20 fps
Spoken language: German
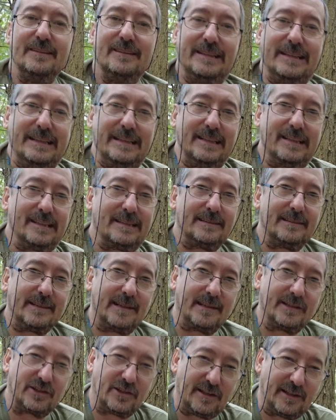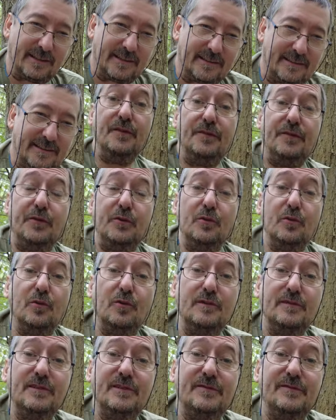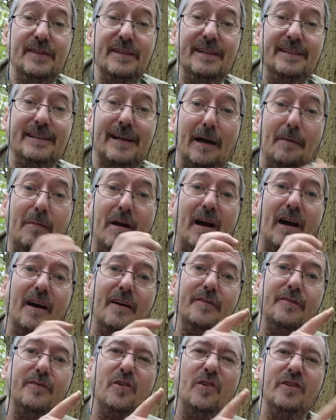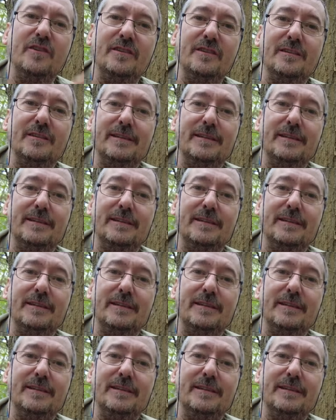Die ist sehr schlecht. Für uns Wildkamerafreunde,